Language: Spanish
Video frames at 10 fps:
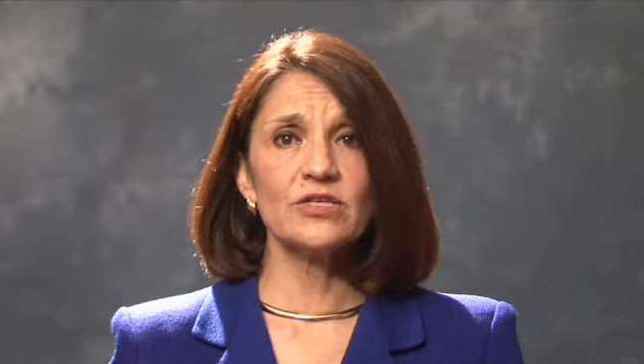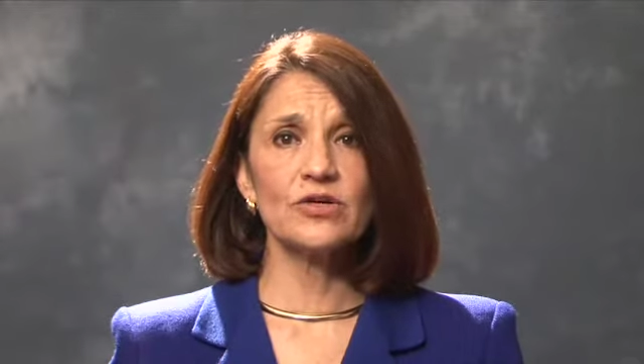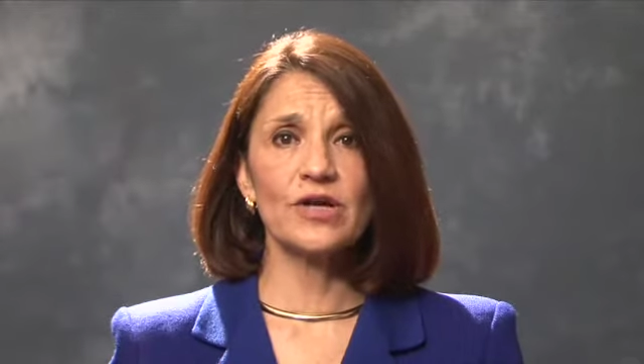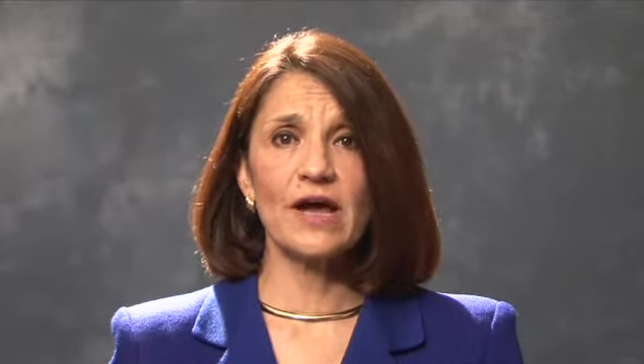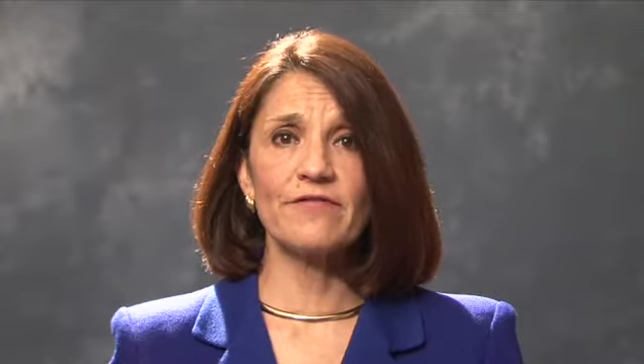
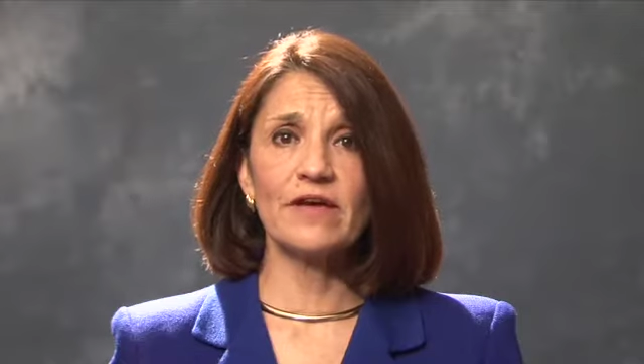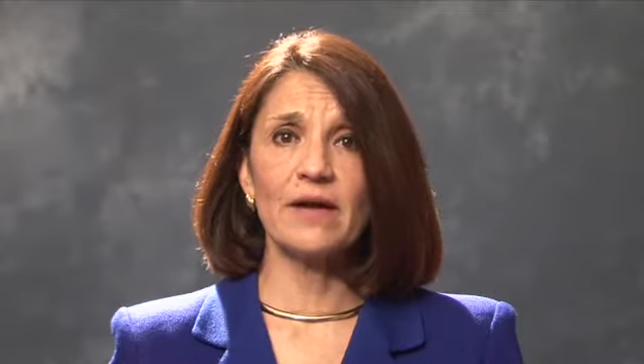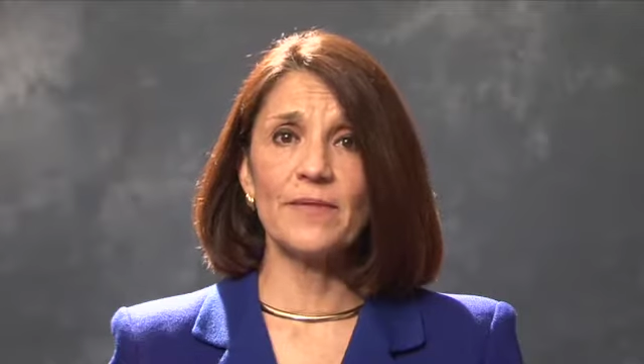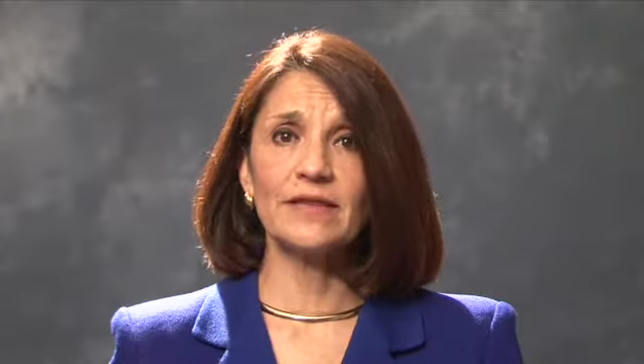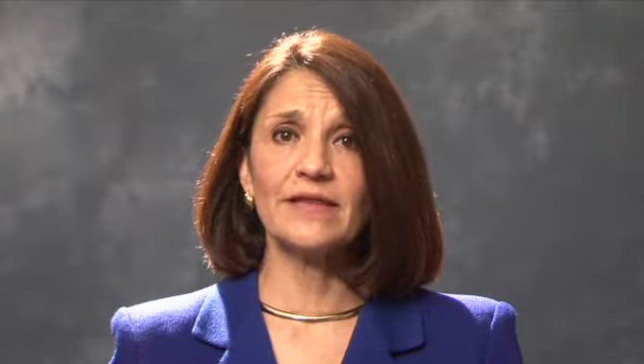
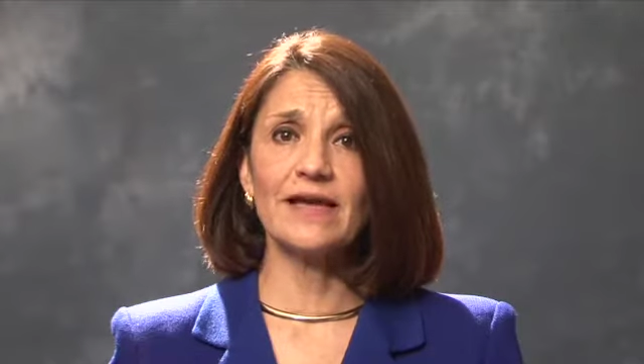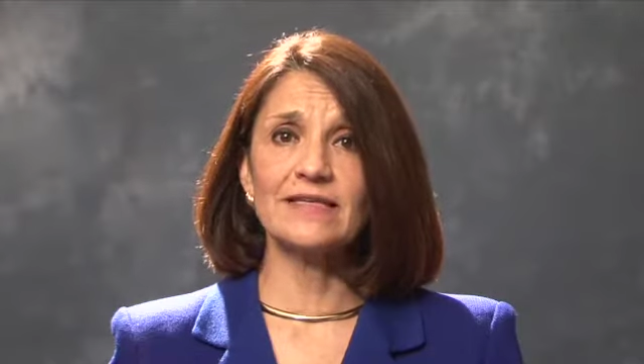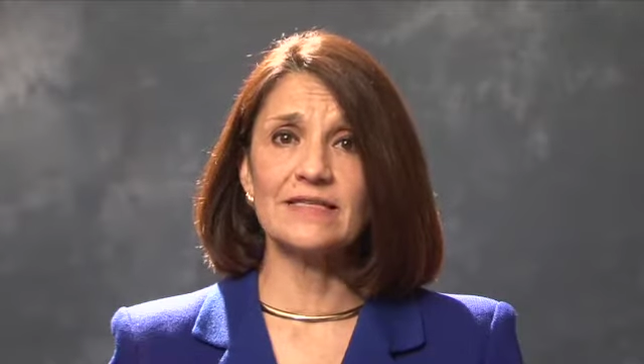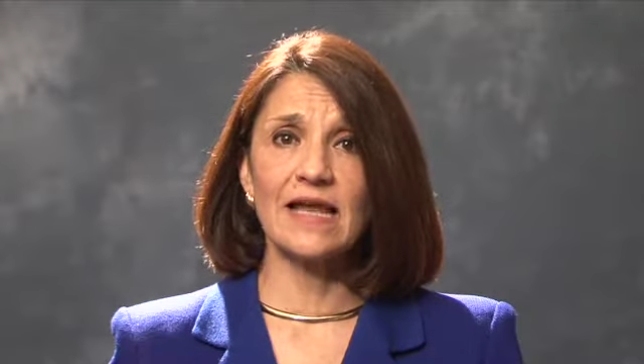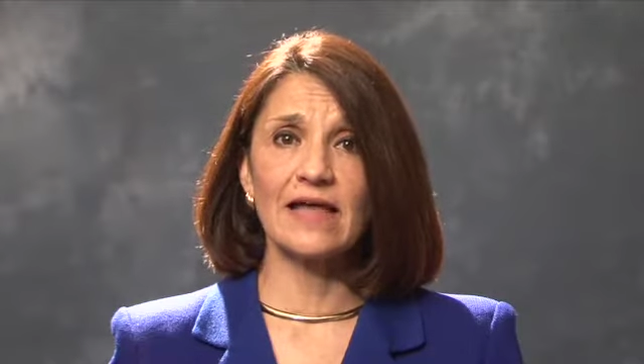geográficamente
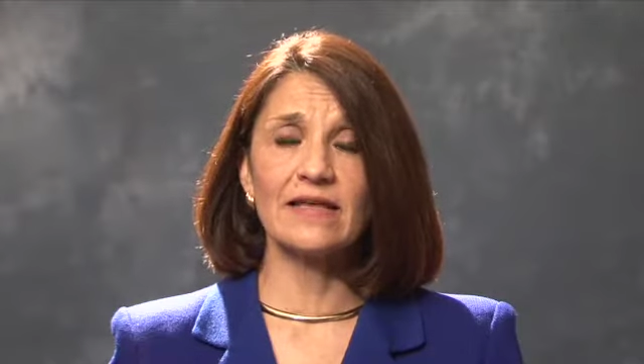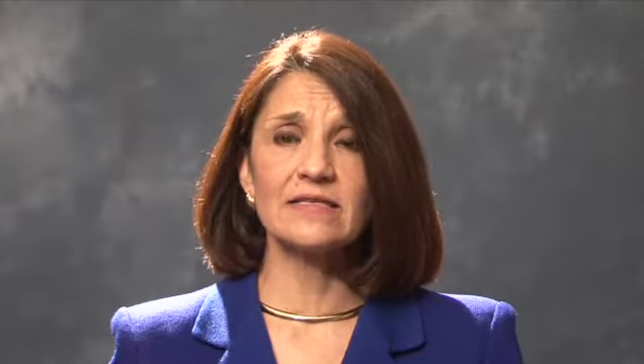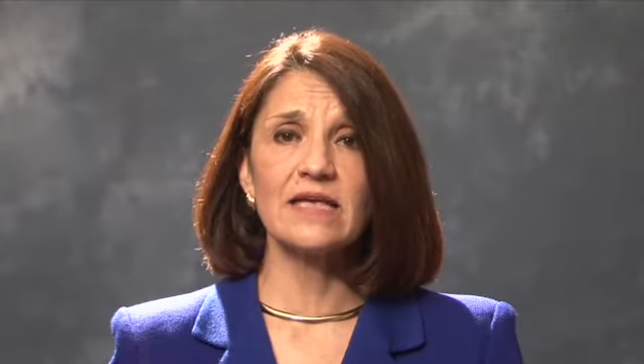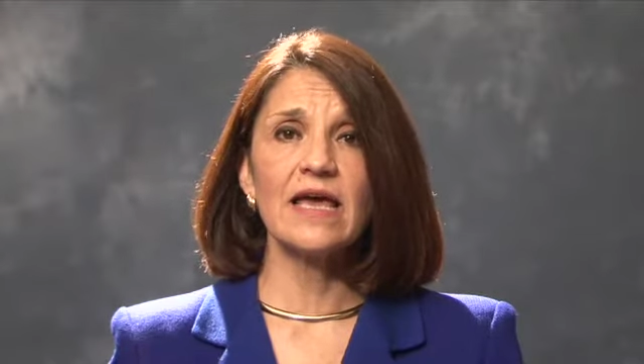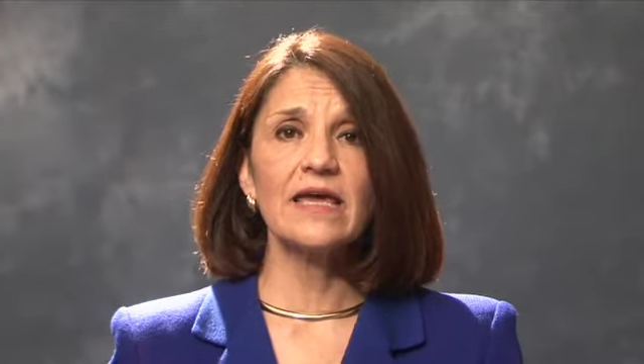
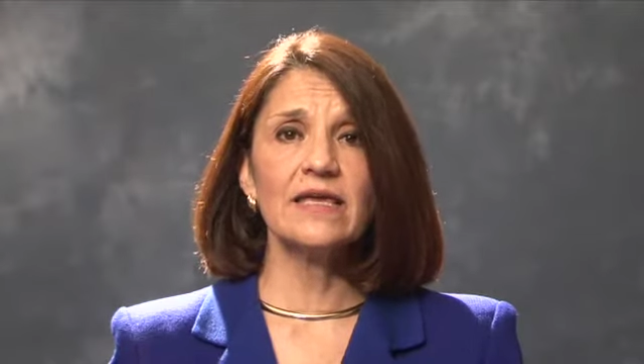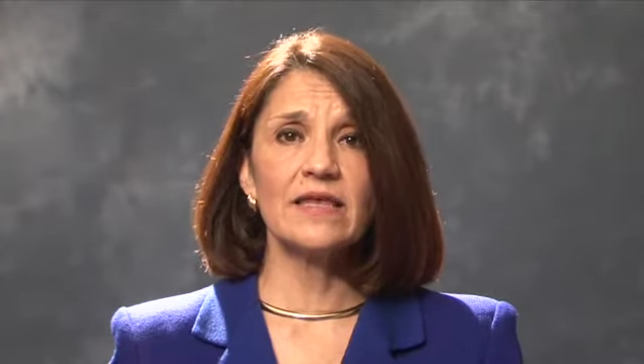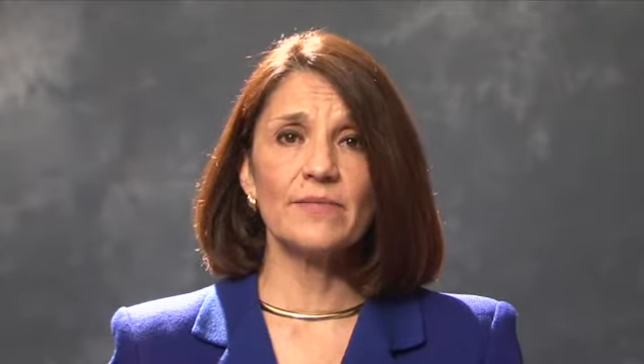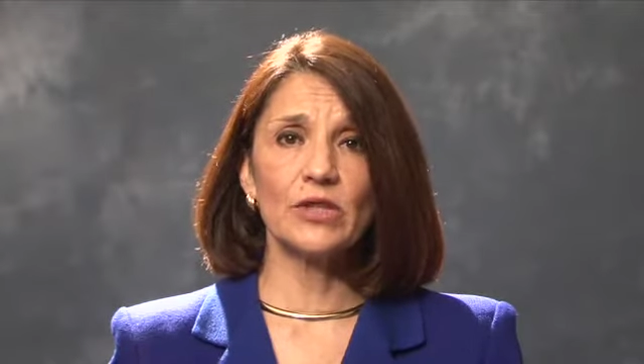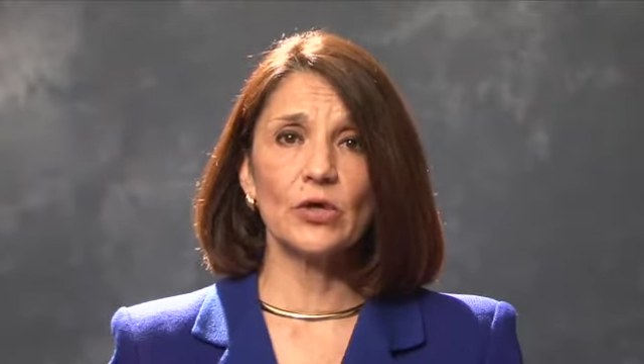aisladas y
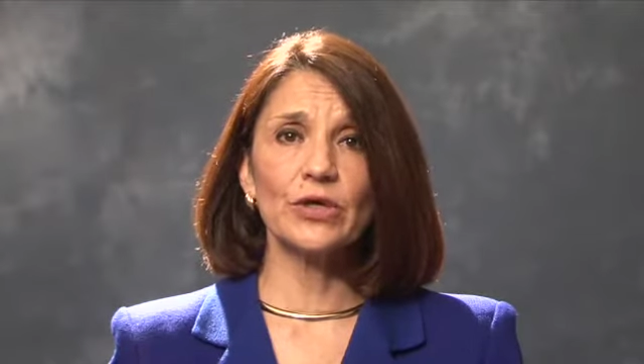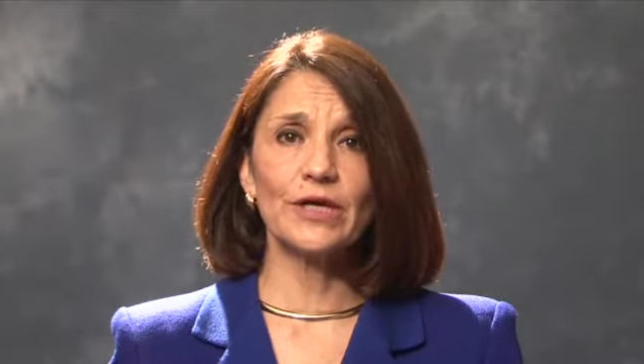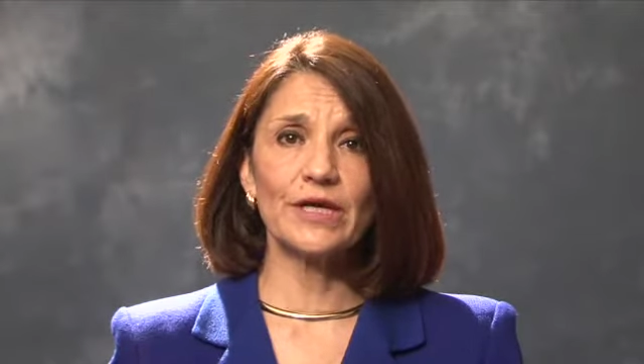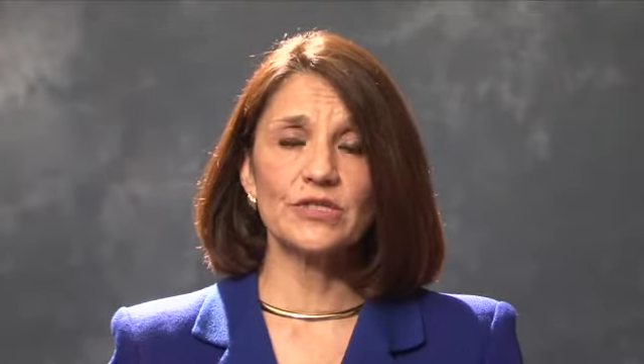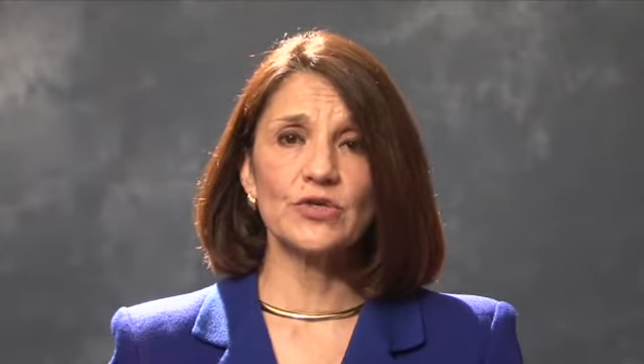de menor
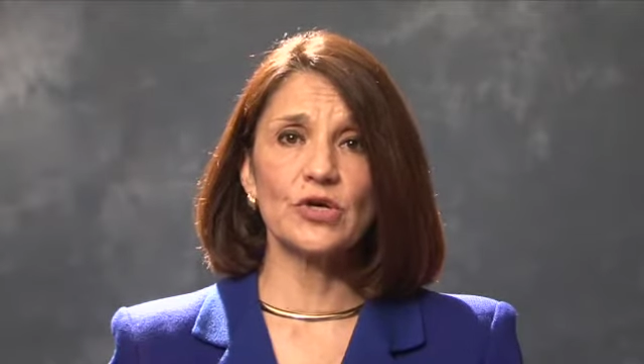ingreso